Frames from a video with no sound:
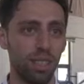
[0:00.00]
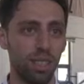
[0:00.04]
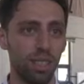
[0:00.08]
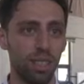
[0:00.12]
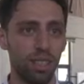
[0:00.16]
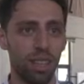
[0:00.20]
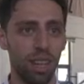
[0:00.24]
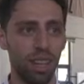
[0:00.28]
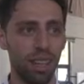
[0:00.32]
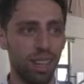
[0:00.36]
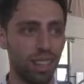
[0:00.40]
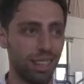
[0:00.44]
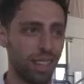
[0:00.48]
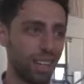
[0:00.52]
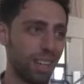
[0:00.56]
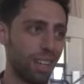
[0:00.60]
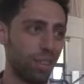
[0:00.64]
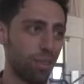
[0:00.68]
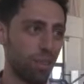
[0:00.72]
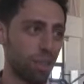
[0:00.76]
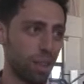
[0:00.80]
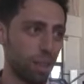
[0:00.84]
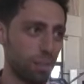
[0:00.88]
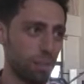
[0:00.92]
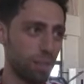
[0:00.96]
insanların genel
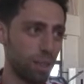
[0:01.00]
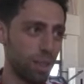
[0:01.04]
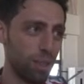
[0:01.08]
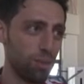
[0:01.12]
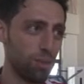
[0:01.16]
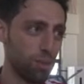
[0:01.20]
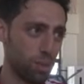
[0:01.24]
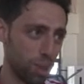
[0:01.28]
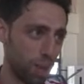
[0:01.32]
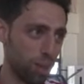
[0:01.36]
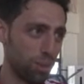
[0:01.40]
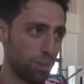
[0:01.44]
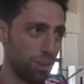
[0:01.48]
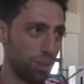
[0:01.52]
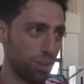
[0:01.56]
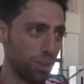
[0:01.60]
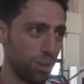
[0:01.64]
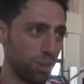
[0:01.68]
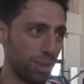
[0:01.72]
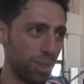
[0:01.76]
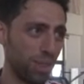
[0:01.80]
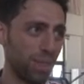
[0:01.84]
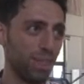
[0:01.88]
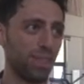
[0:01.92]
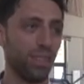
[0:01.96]
olarak bildiği uçan
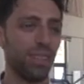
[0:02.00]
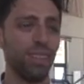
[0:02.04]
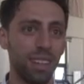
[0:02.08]
Türk.